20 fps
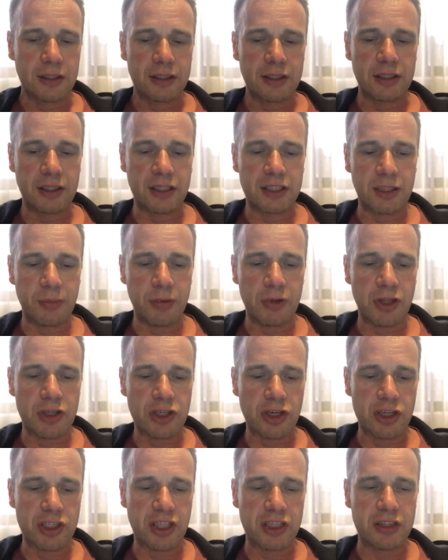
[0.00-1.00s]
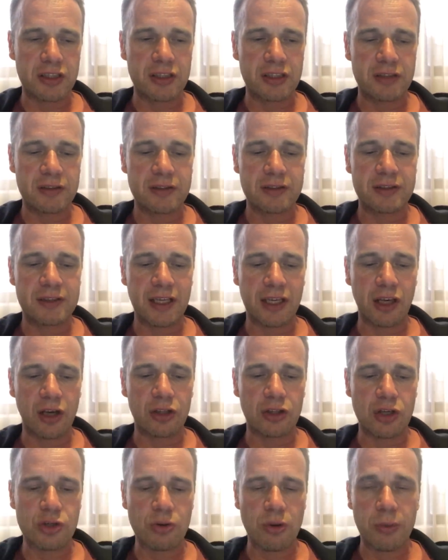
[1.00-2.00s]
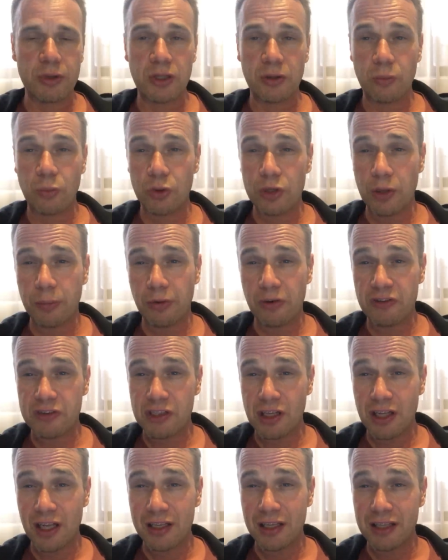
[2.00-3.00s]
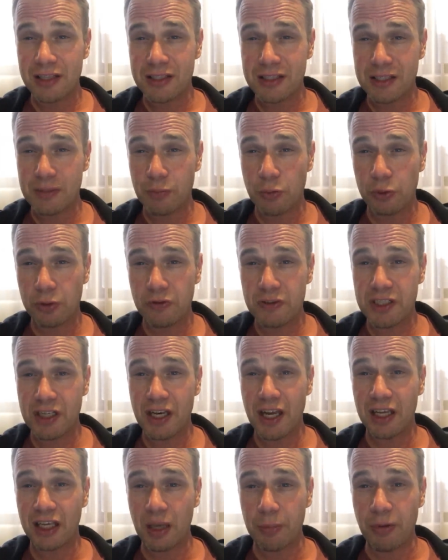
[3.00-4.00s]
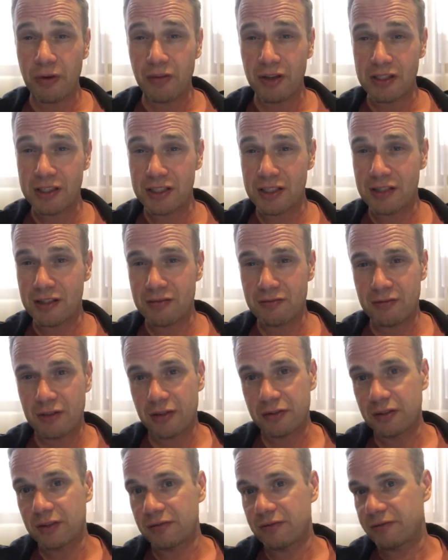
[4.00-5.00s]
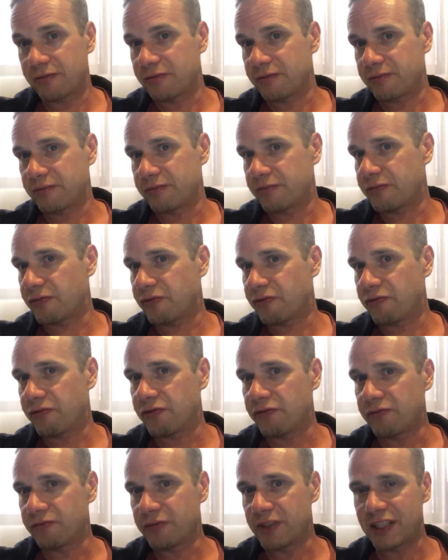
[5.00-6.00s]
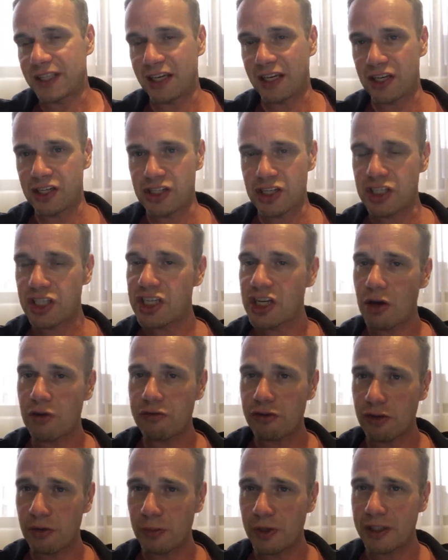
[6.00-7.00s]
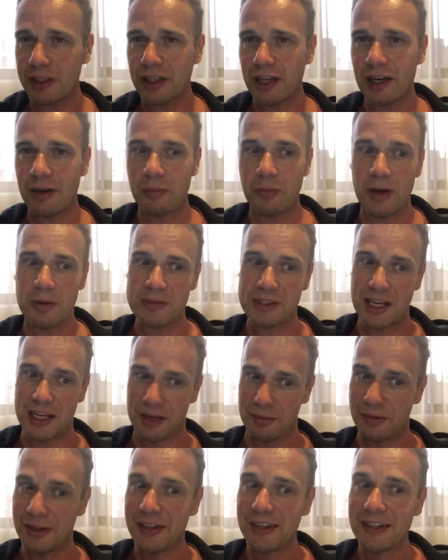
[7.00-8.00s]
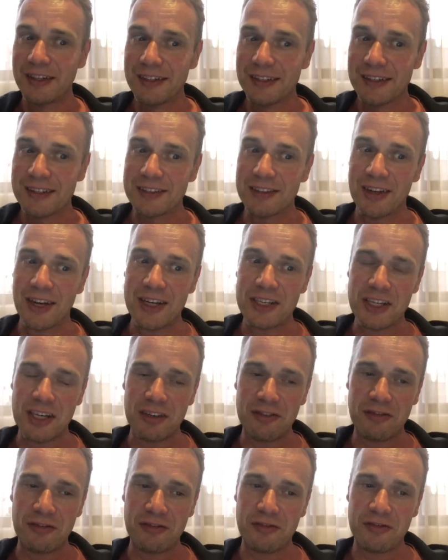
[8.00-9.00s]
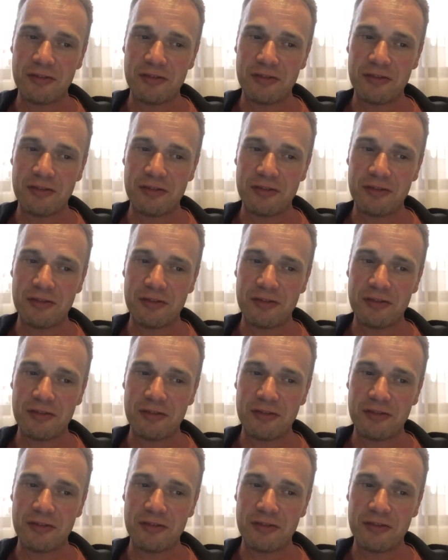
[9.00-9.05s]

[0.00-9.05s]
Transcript: y, gdyby do czegoś do, takiego doszło, bo to było nieprofesjonalne z punktu widzenia ekipy, więc no, nie takie rzeczy się działy w Formule 1, ale moim zdaniem no raczej